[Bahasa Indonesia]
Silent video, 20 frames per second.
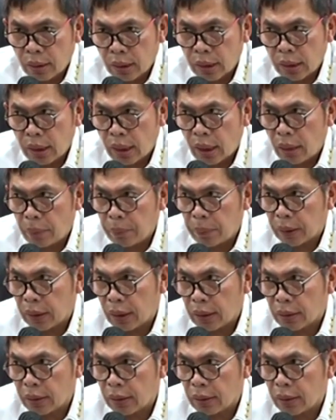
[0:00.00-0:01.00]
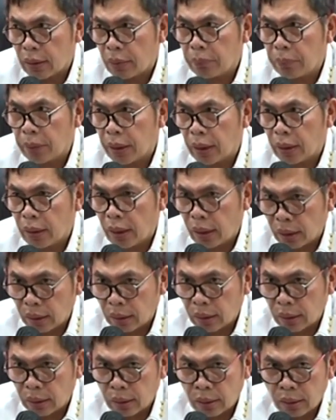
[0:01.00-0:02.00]
dari apa yang telah saya sampaikan
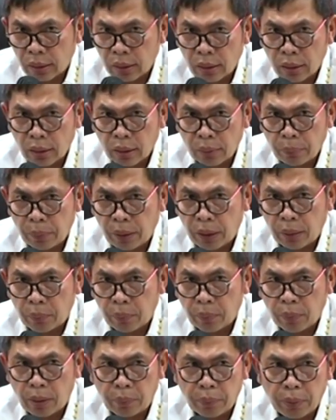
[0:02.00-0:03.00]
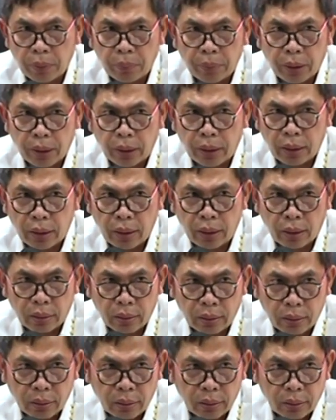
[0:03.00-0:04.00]
pada beberapa media
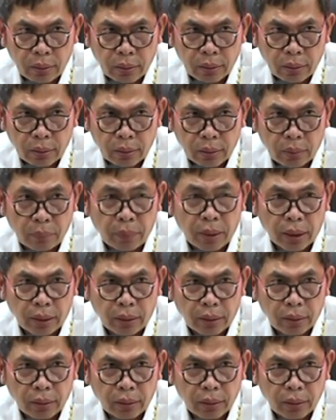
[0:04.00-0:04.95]
kemarin.